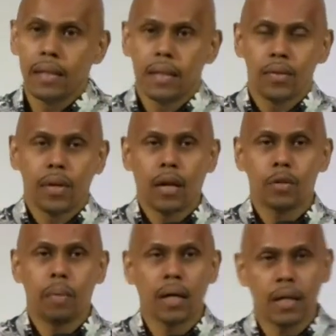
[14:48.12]
Saudara harus
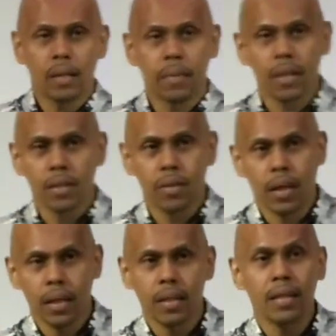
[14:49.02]
bangga sama diri
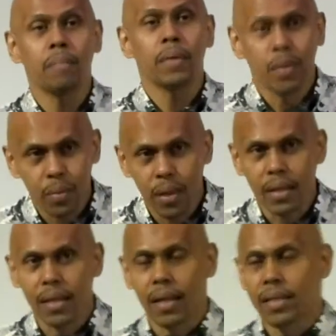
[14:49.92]
saudara yang setiap minggu
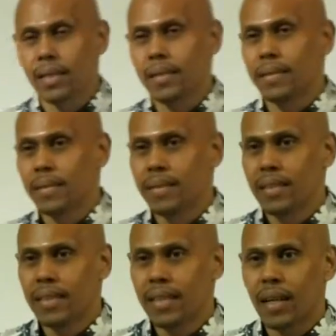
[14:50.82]
datang ke gereja.
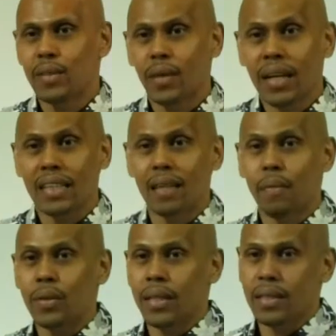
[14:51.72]
Karena saudara kejar
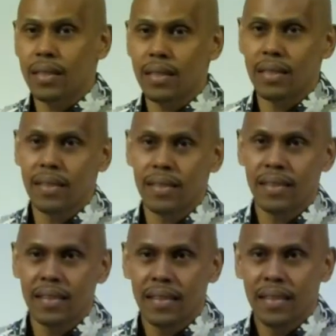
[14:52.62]
proses.
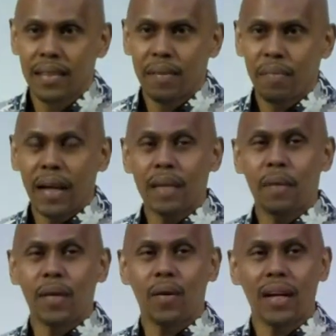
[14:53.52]
Makanya
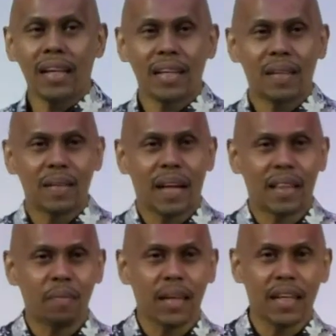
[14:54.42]
banyak orang
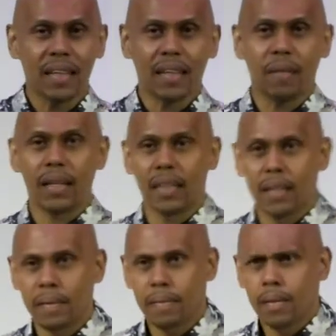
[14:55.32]
datang begini kepada
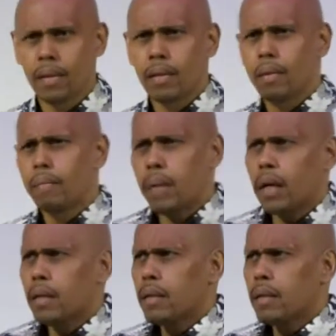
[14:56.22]
saya. Pak,